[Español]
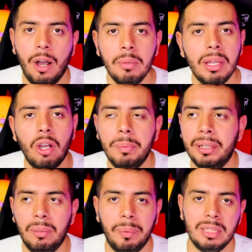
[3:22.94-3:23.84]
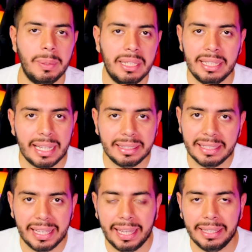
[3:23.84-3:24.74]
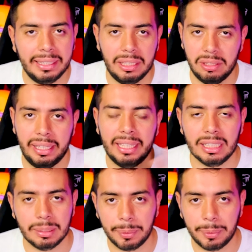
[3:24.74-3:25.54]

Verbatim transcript: aún mejor porque lo puedes pedir y ya te llega y te quitas de